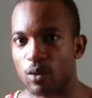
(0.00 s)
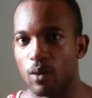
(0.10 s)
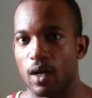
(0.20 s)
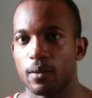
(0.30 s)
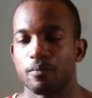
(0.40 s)

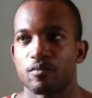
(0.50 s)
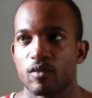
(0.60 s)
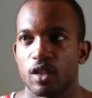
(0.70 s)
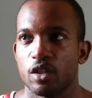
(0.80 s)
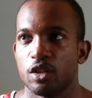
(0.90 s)
Toi,
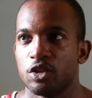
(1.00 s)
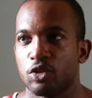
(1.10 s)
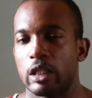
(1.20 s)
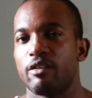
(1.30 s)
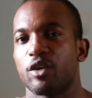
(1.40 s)

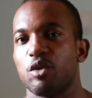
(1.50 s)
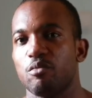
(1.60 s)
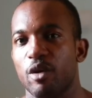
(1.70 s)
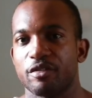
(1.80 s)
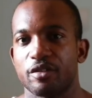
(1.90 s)
sortais avec une
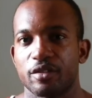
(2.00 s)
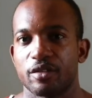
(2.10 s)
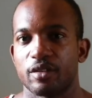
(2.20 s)
meuf.